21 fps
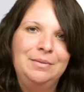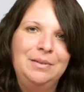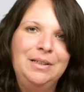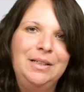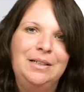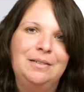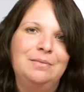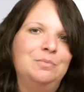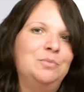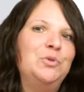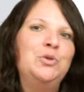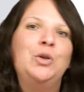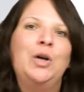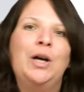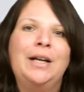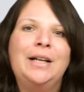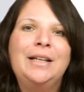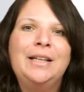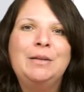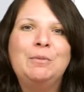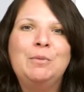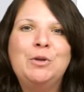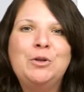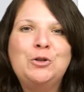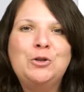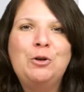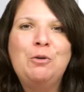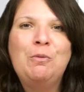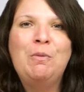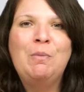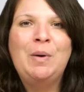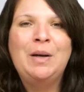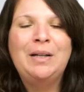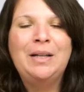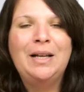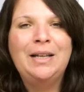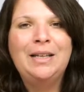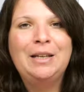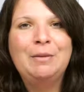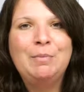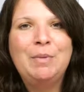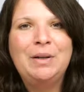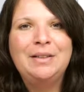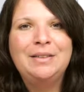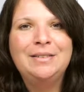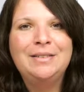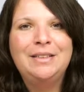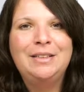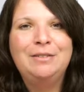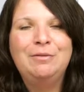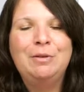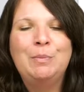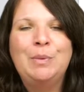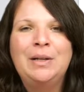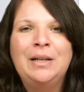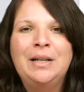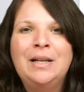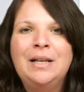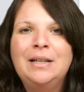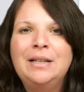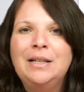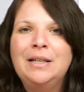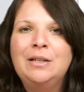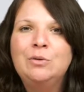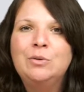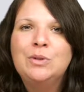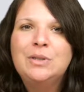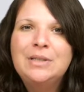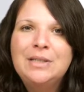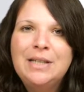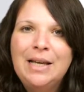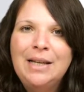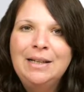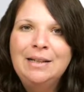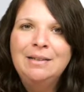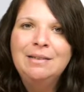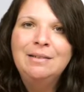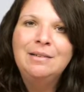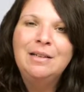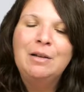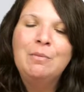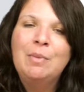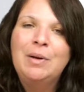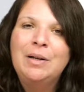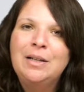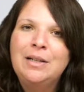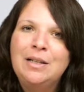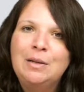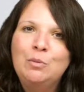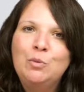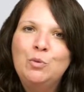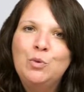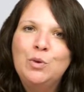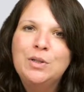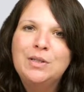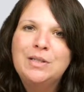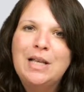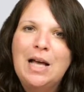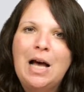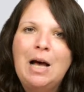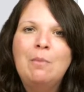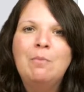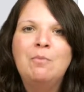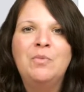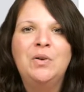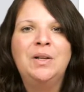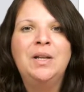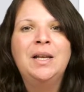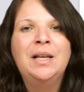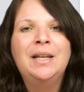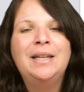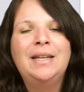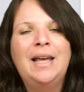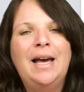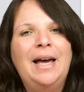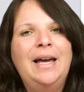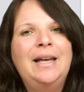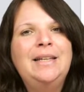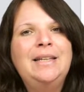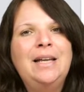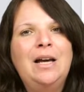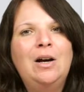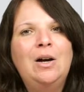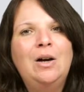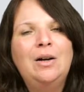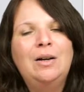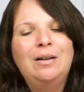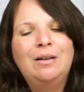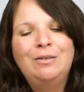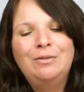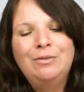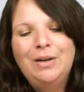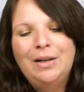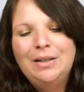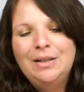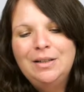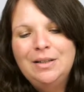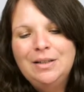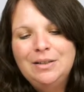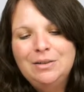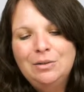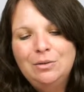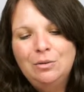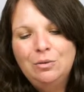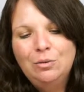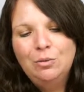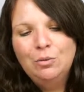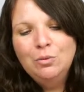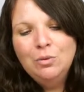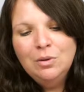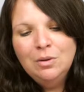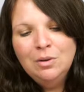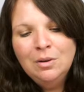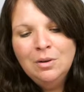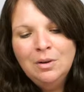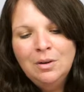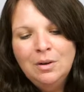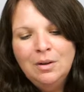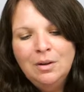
Ja, ist doch eigentlich immer schön, wenn man da jemanden sieht, wenn man den Dozenten, den man in dem Kurs haben will, der einen ja auf eine nicht un,